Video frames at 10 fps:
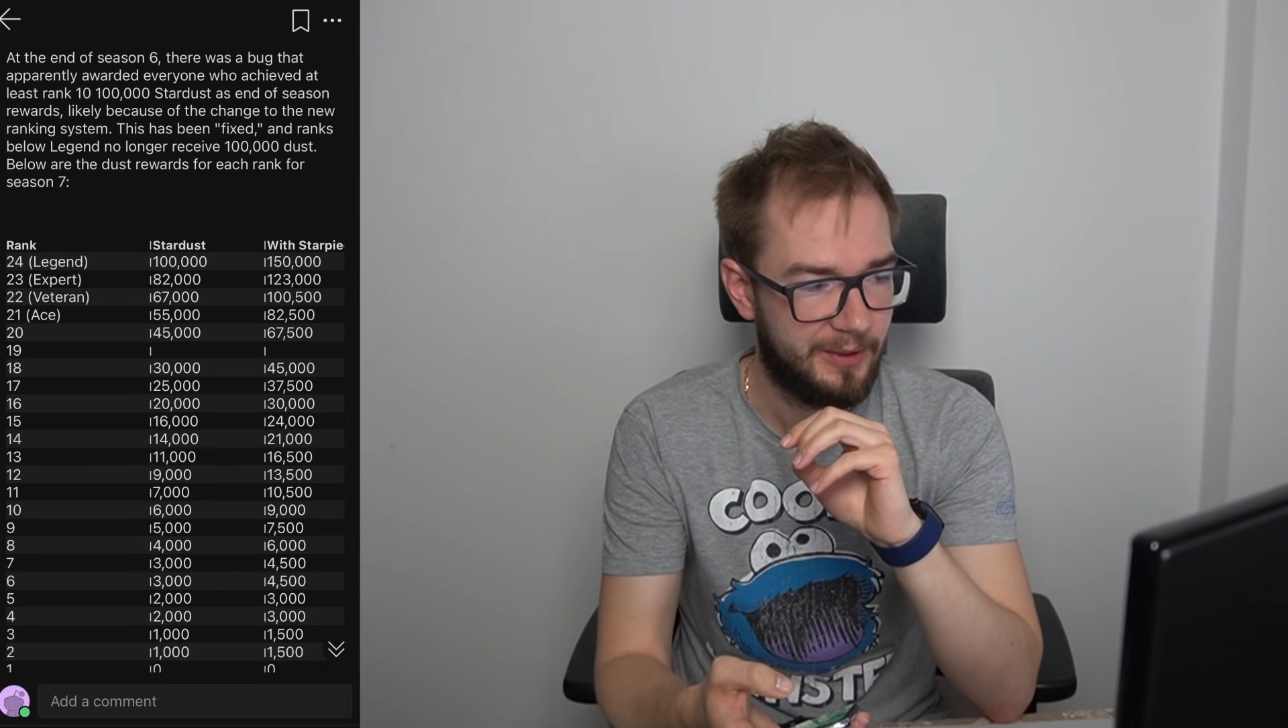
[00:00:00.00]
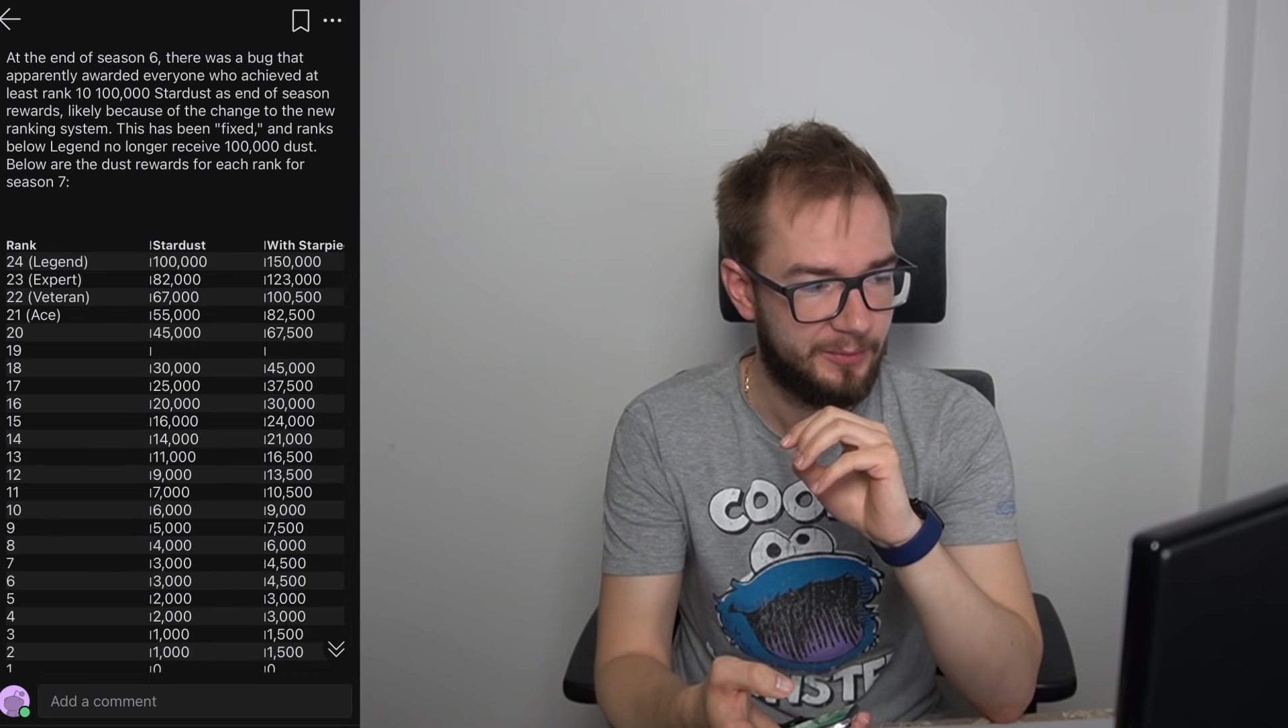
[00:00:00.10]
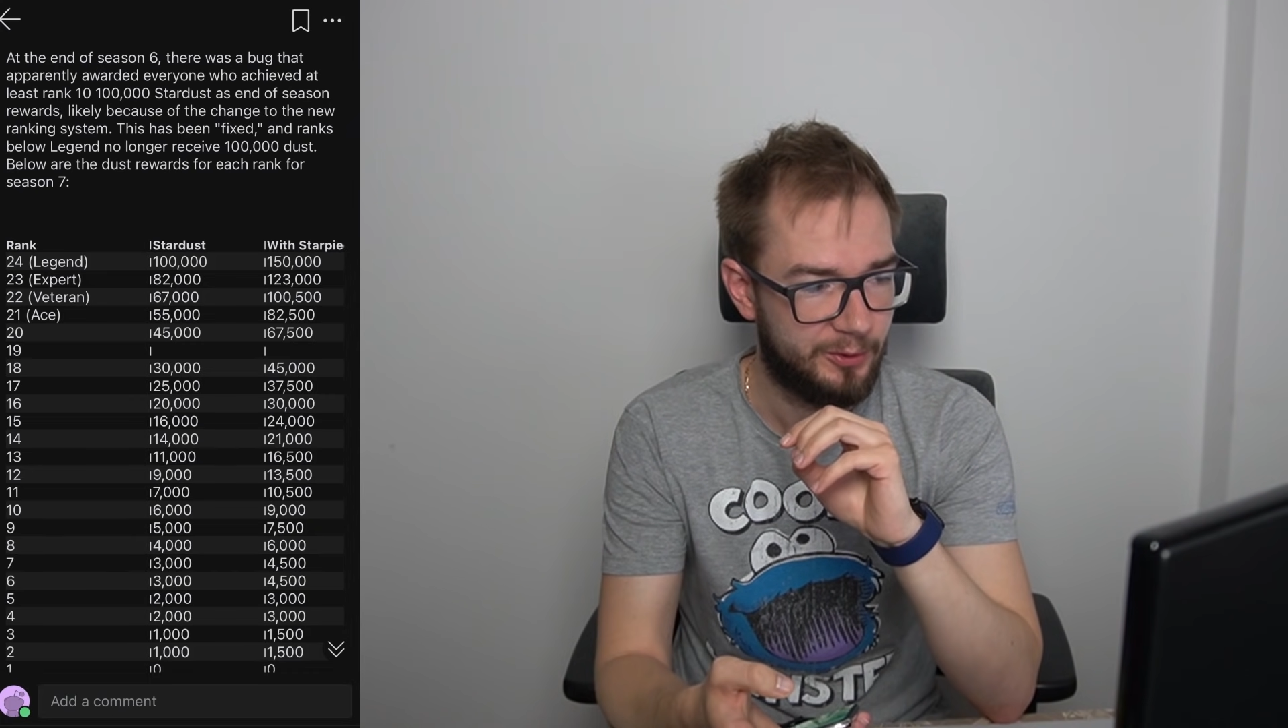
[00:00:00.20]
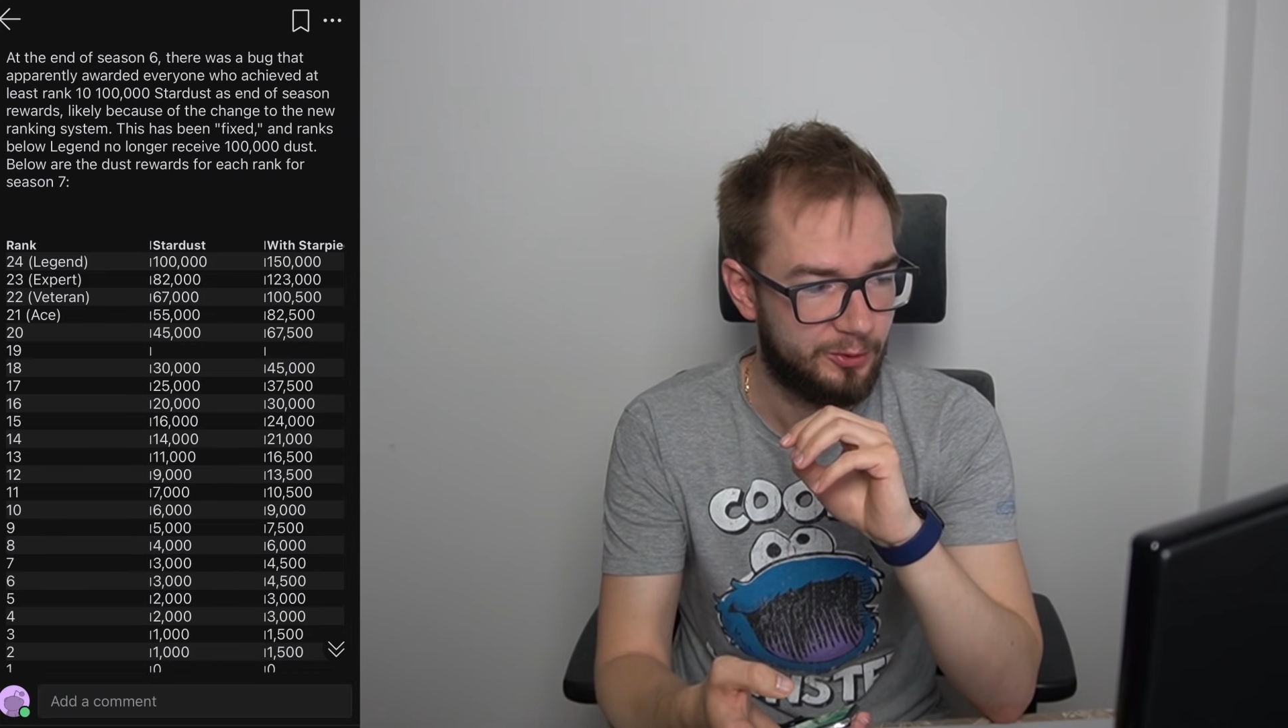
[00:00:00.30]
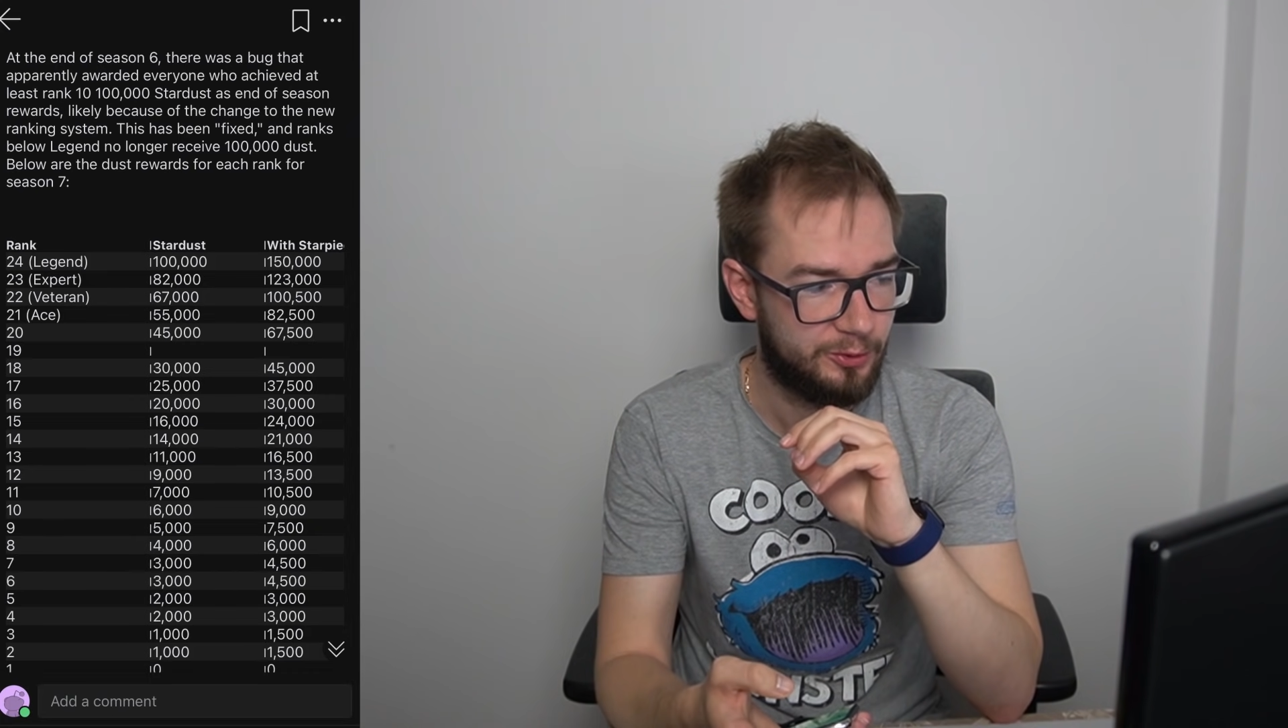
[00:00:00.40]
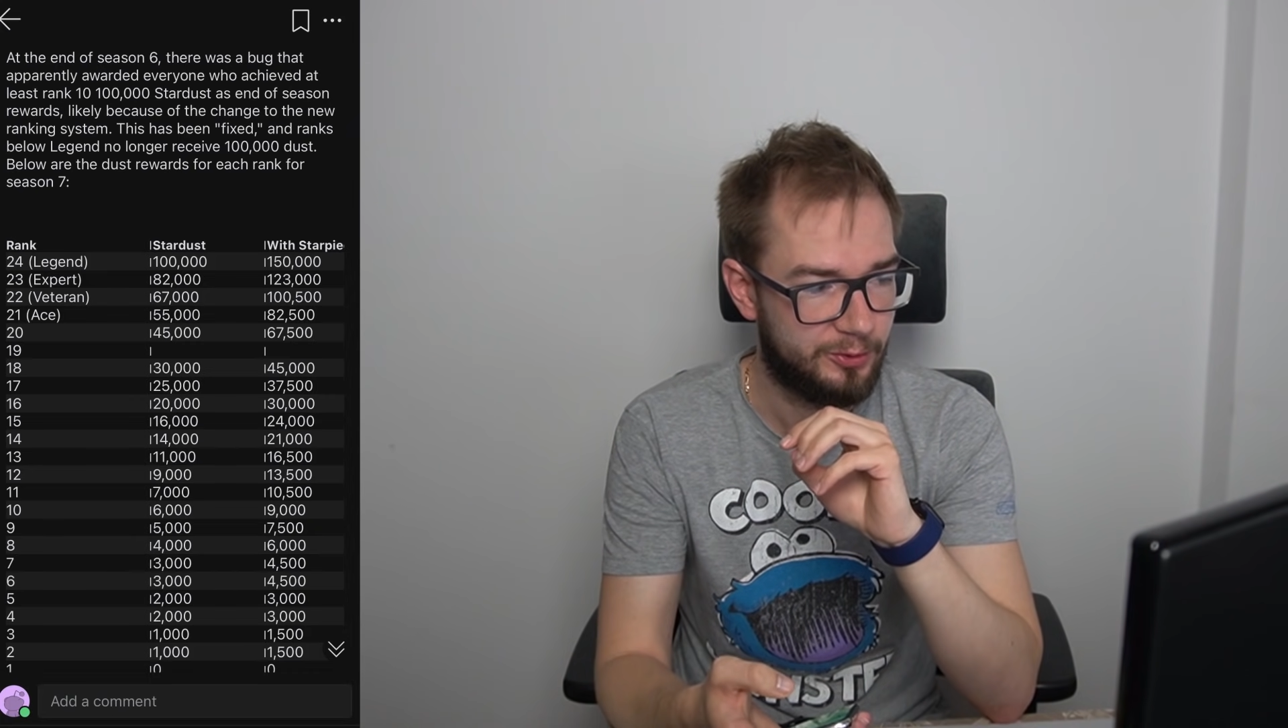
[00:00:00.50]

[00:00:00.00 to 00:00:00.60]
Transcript: mamy już